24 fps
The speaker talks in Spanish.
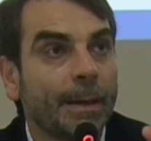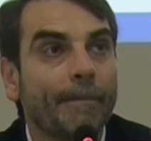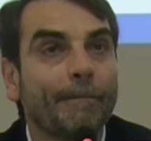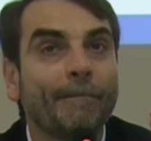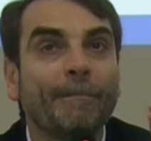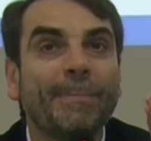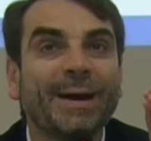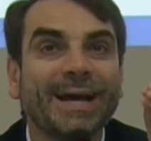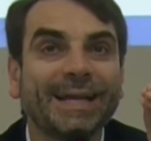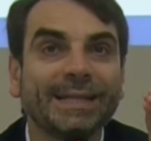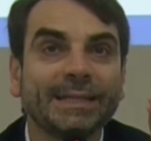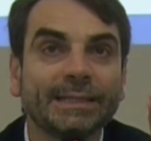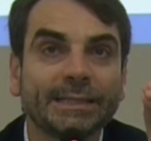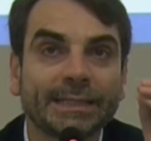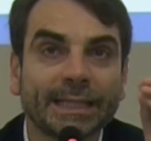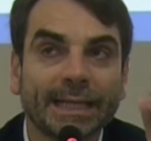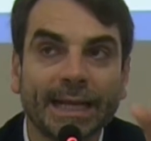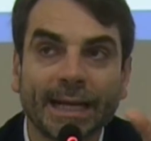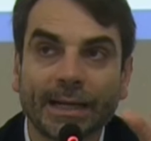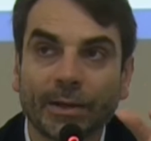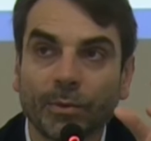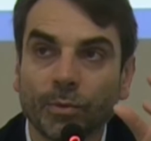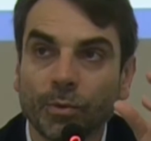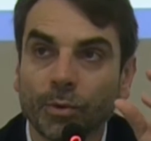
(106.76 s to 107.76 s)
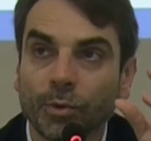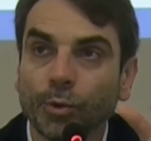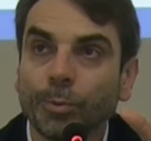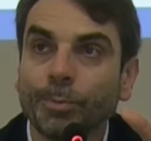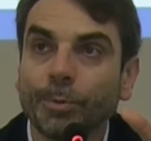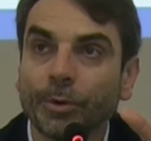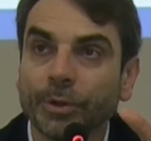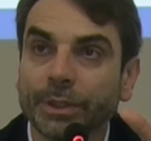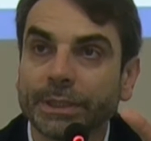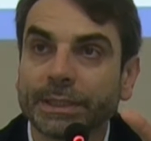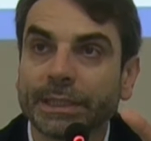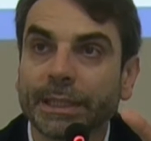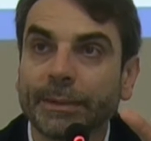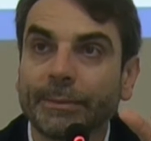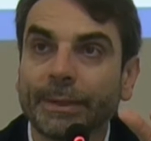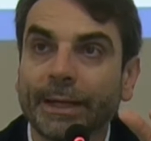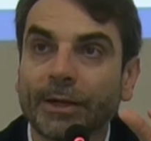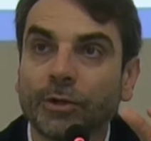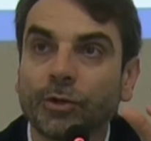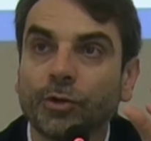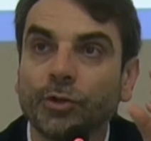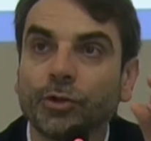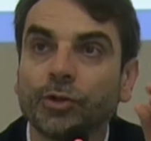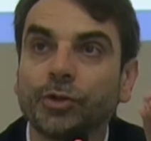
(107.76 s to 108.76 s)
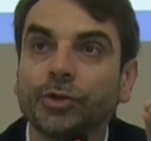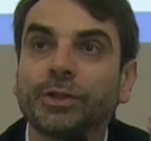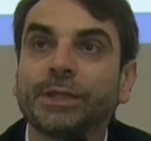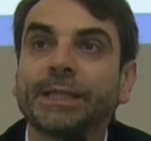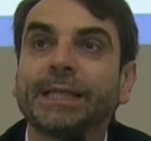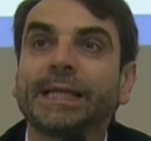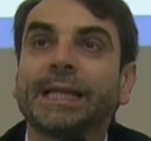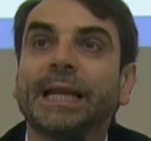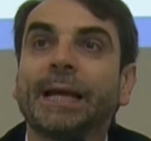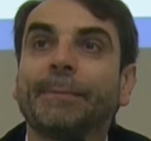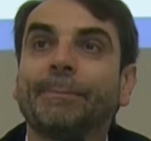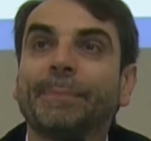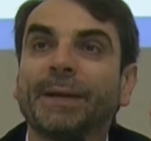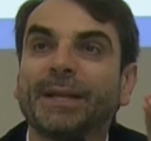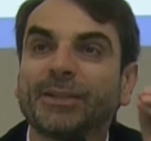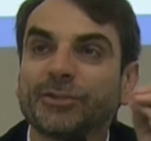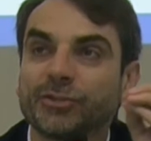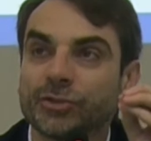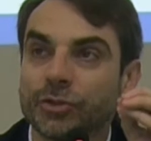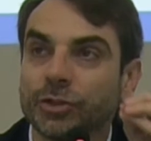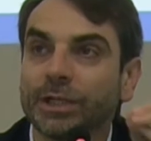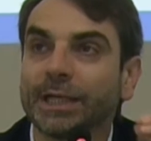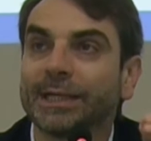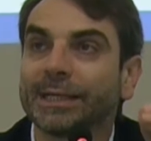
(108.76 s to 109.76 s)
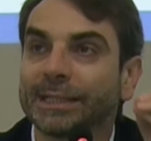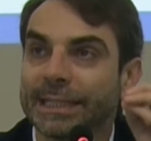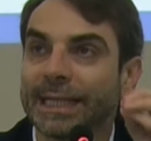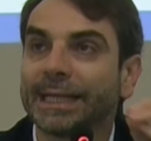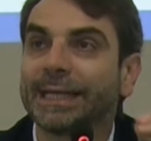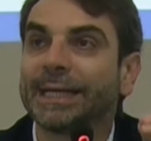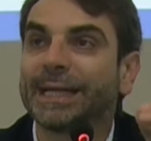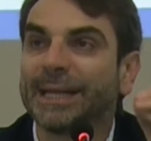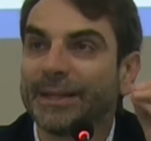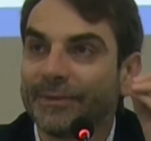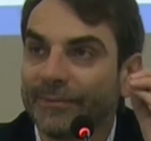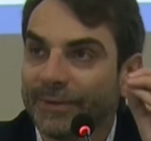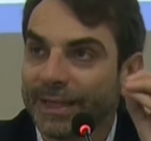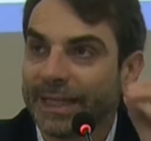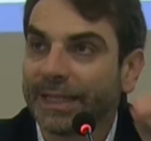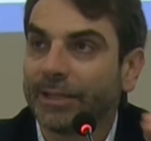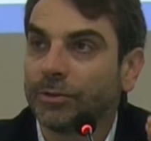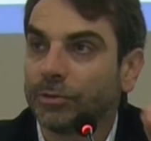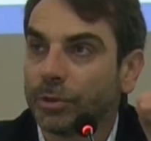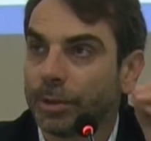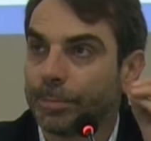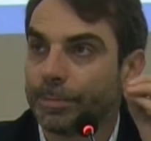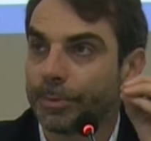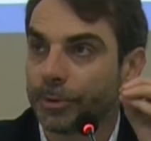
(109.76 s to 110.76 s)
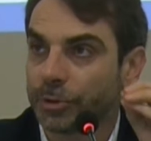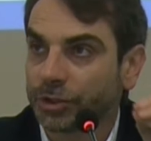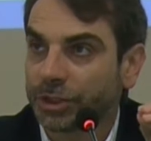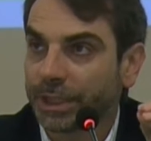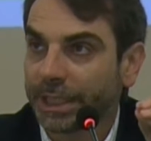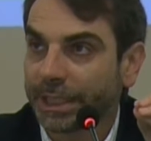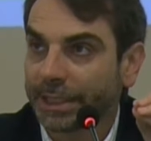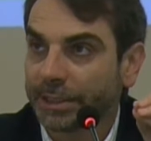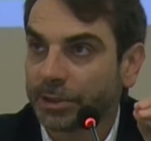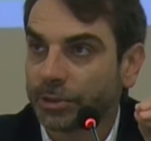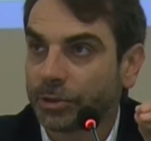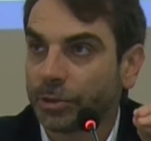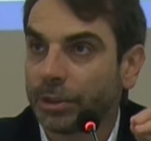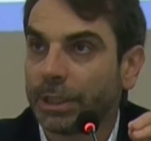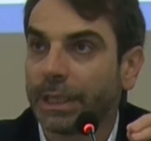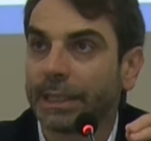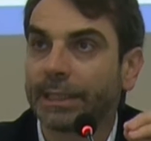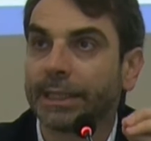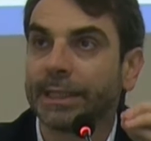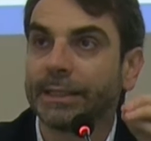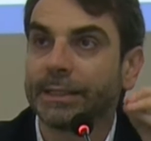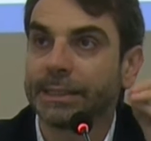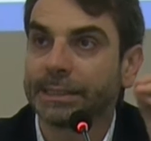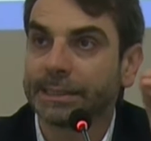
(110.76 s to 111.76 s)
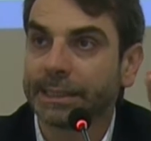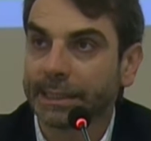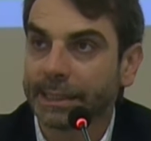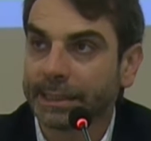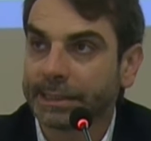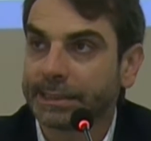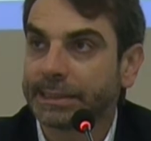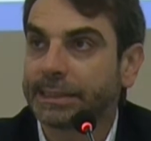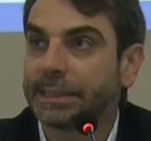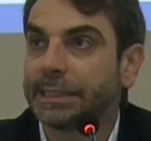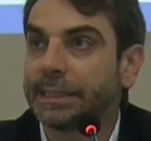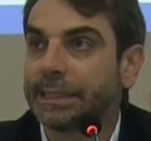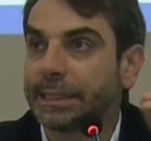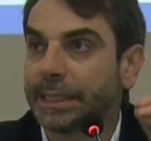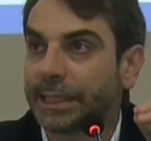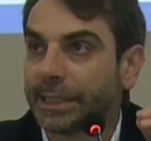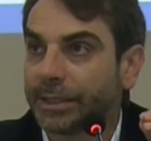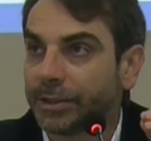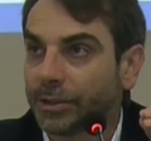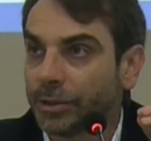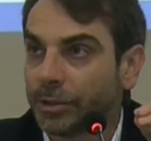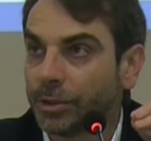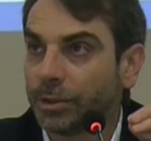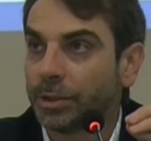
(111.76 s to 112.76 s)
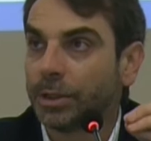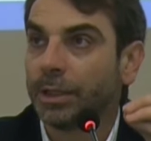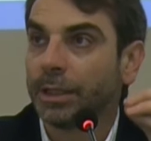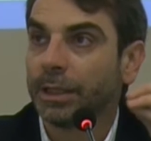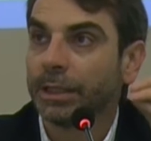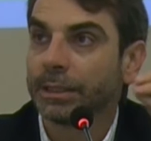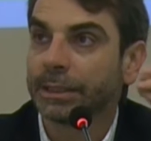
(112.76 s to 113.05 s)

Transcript: va a entrar a un grupo de trabajo donde la persona que está escribiendo el proyecto, la que dice que sí, que no,